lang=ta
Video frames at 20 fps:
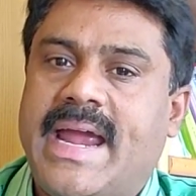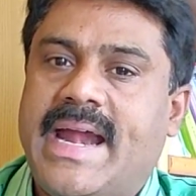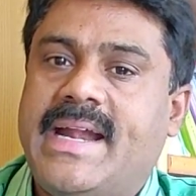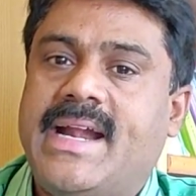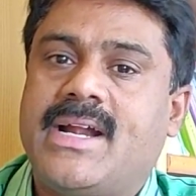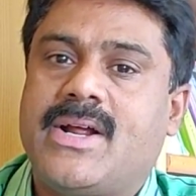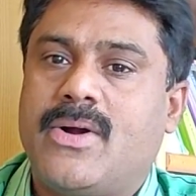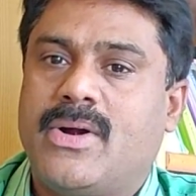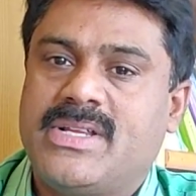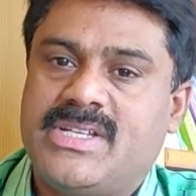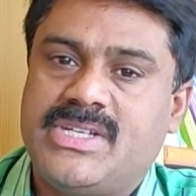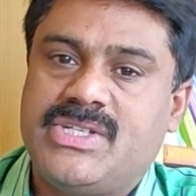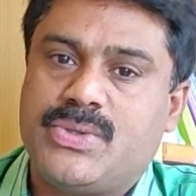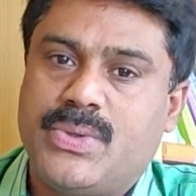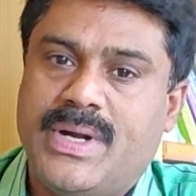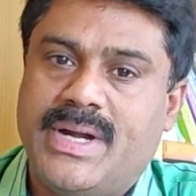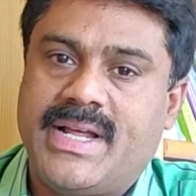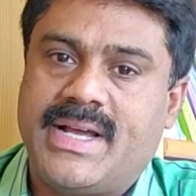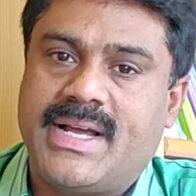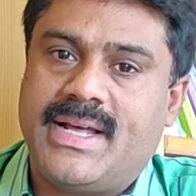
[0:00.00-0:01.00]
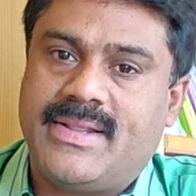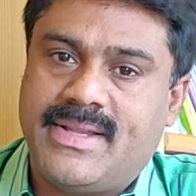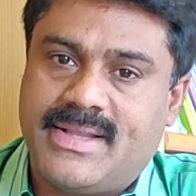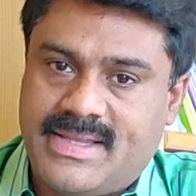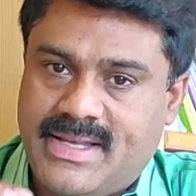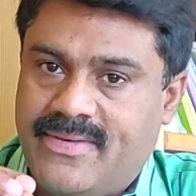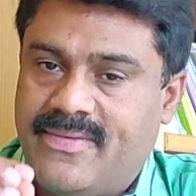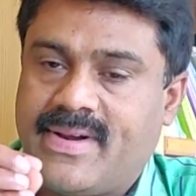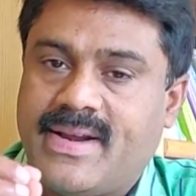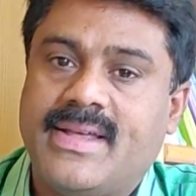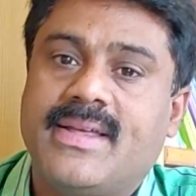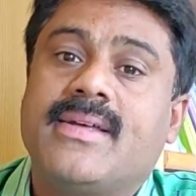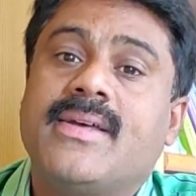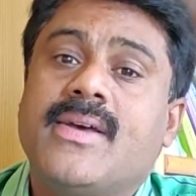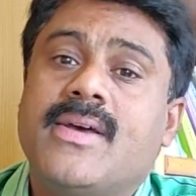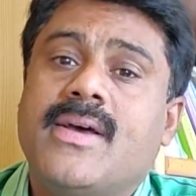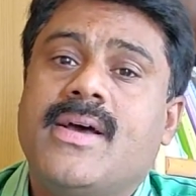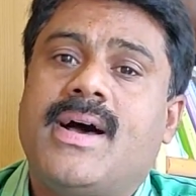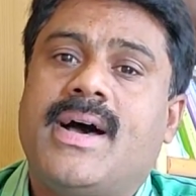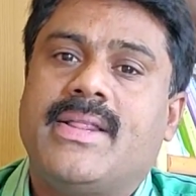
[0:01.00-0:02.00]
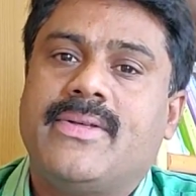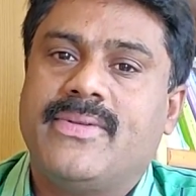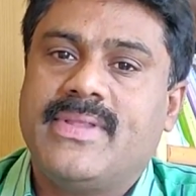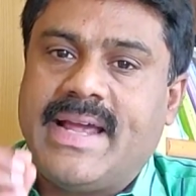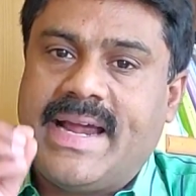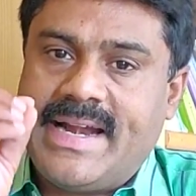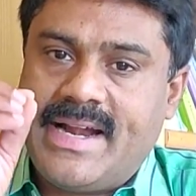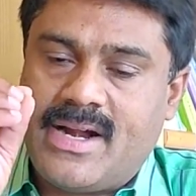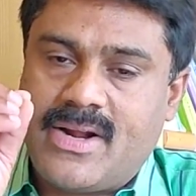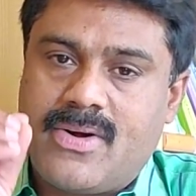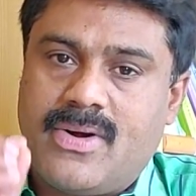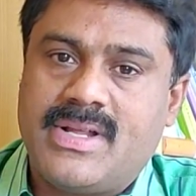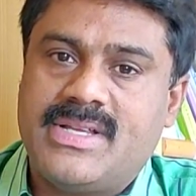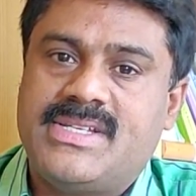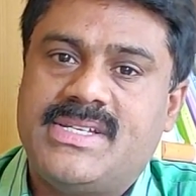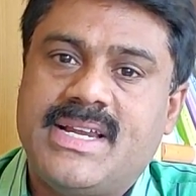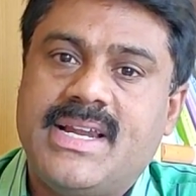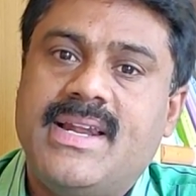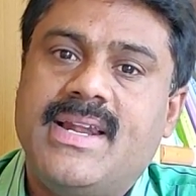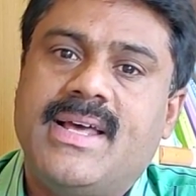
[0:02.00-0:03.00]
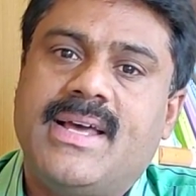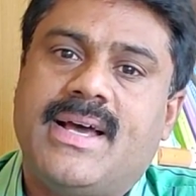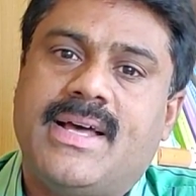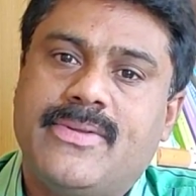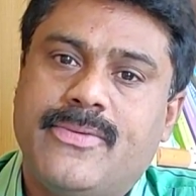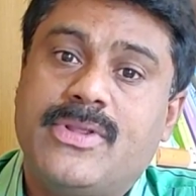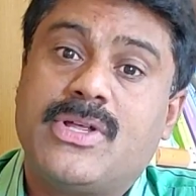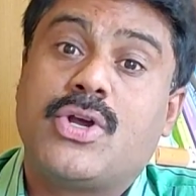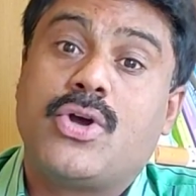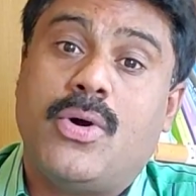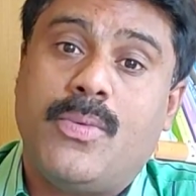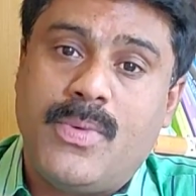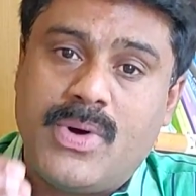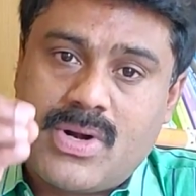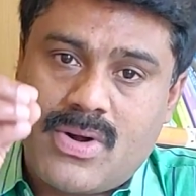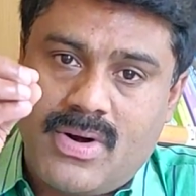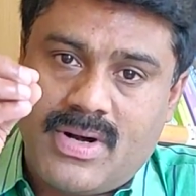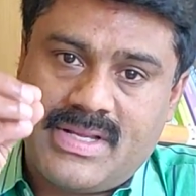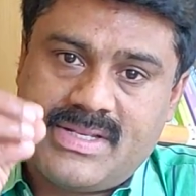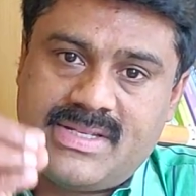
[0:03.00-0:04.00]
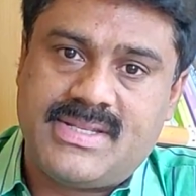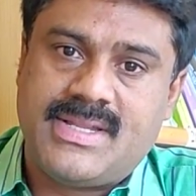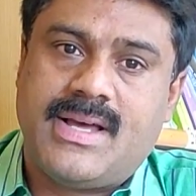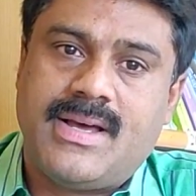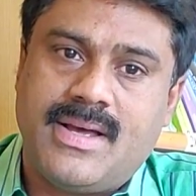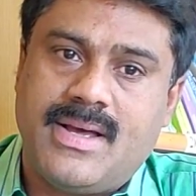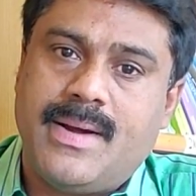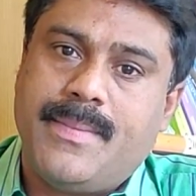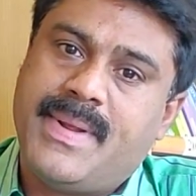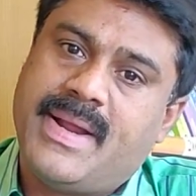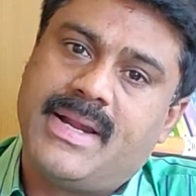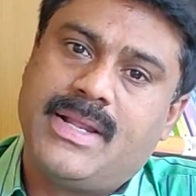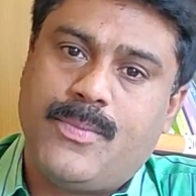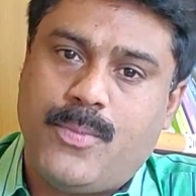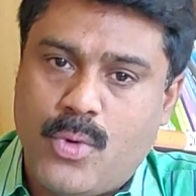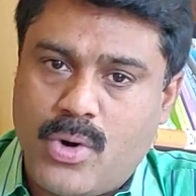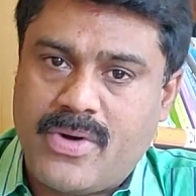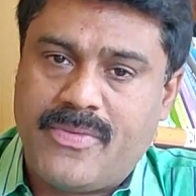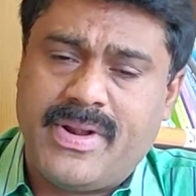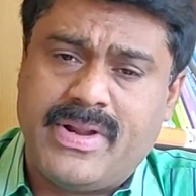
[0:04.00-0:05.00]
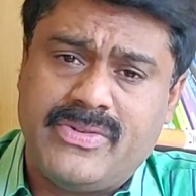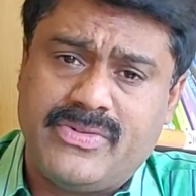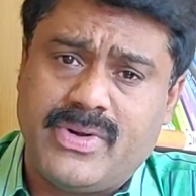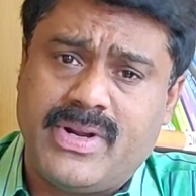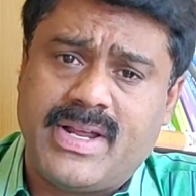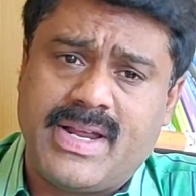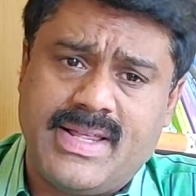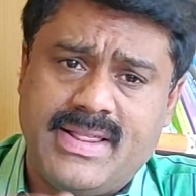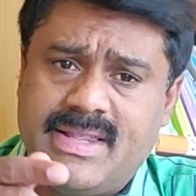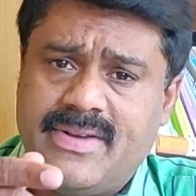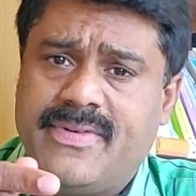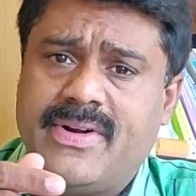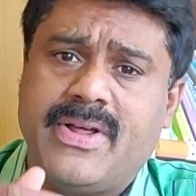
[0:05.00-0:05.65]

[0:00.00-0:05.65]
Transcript: ஏடியர் காலேஜ்னு சொல்லிட்டேங்க அந்த தவறு அது வந்து ஏடியர் காலேஜ் இல்லை அது வந்து கவர்மெண்ட் காலேஜ் தான் அப்படிங்கிறது போன வீடியோ சொல்லியிருக்கேன் இந்த